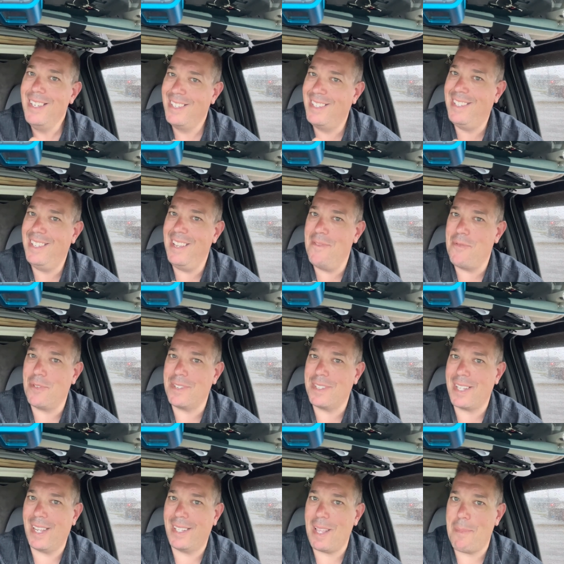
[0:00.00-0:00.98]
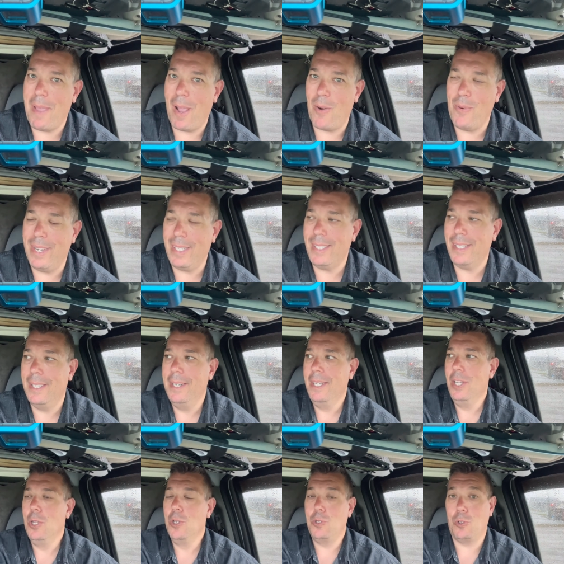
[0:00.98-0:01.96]
C'est frustrant à barouette.
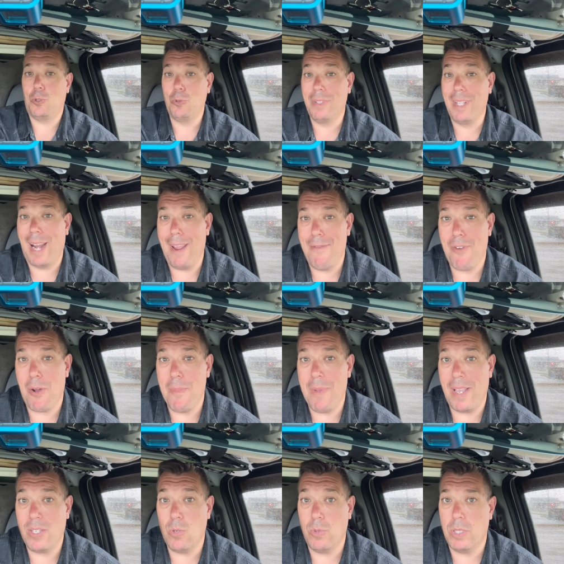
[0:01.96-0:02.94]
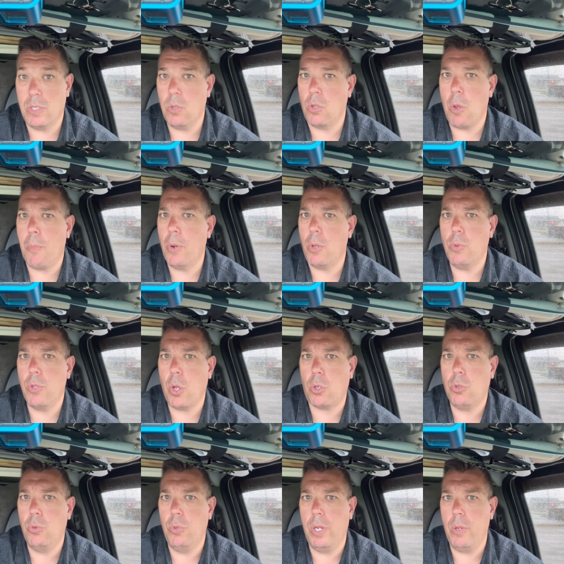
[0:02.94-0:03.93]
Surtout que dans la formation, on dit on n'a pas le droit de
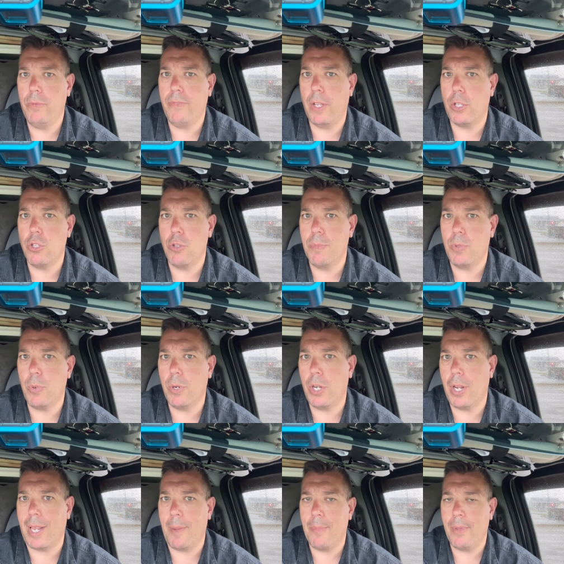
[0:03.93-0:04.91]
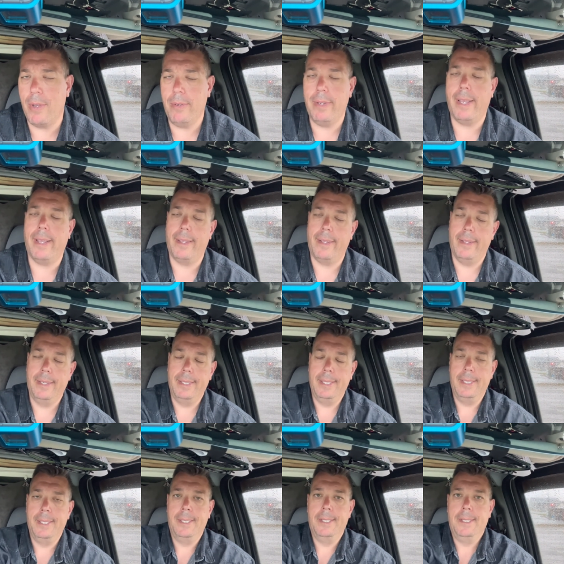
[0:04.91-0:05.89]
reculer ou de faire de demi-tour avec le camion.
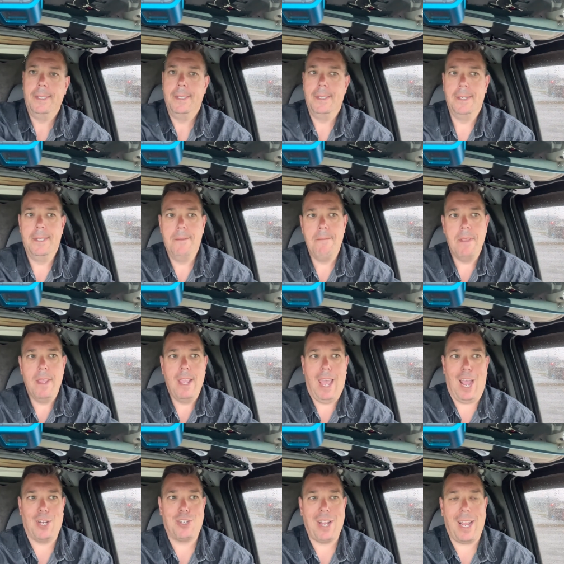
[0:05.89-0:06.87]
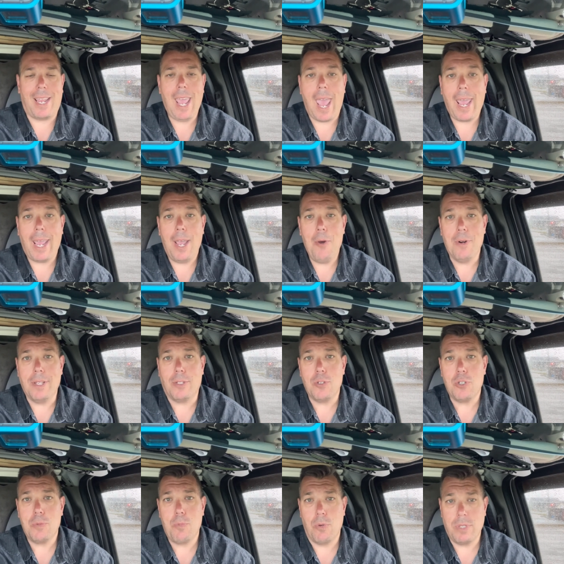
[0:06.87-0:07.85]
À chaque arrêt, on était
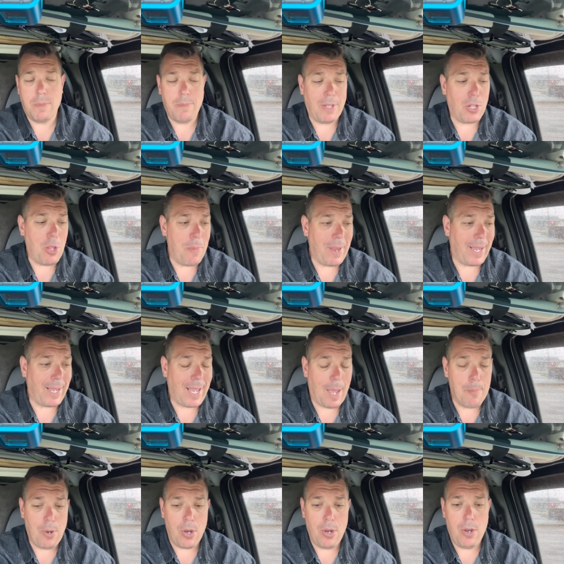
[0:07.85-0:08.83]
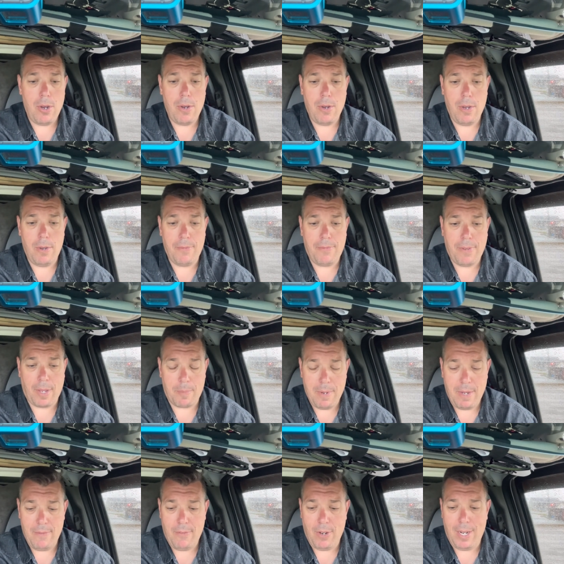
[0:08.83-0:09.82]
supposé de mettre le bric à bras,
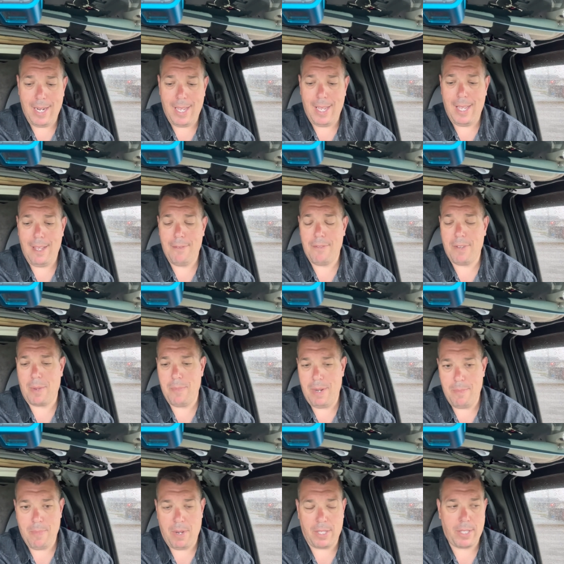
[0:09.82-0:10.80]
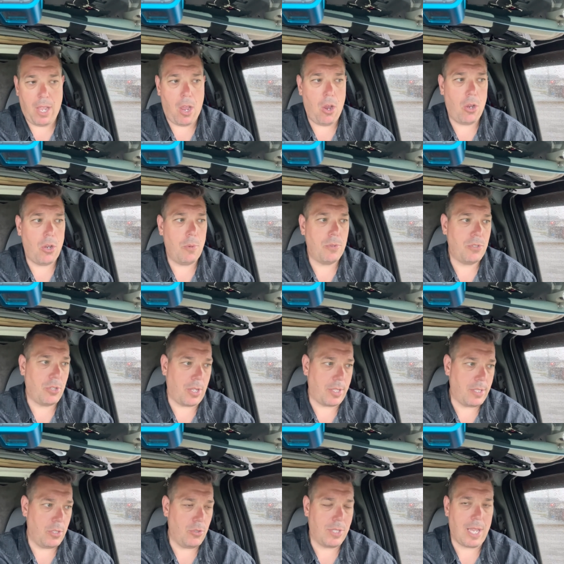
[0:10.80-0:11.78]
fermer le volet, fermer le moteur,
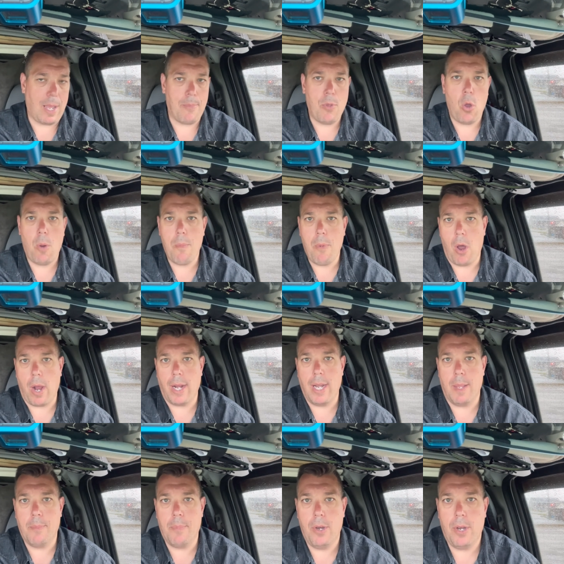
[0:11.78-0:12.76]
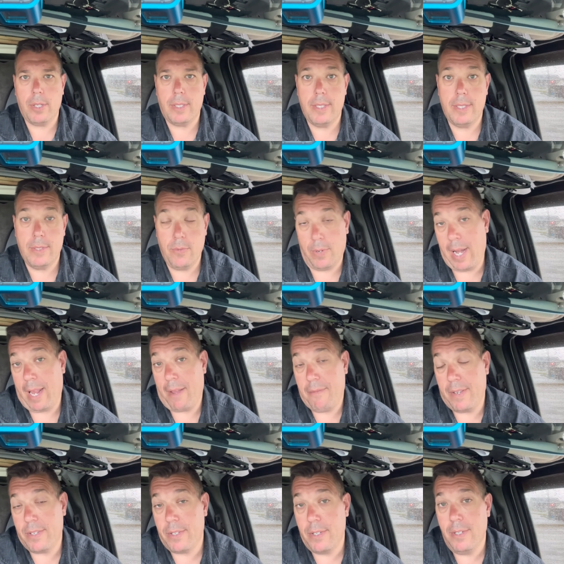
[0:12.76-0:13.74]
sortir du camion, barrer les portes. Si on avait
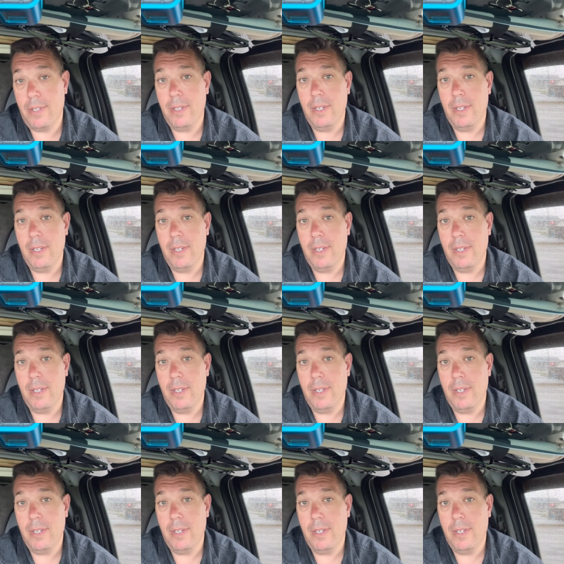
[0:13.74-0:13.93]
fait ça,